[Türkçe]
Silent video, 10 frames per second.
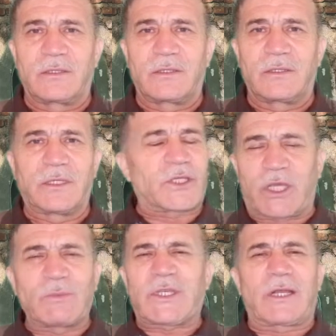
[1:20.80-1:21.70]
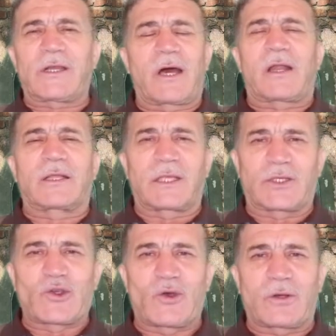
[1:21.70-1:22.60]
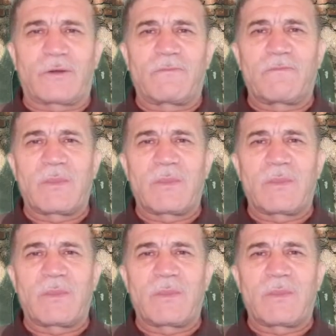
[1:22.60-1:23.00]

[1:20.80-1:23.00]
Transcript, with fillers: Hiç kimsenin garantisi yok.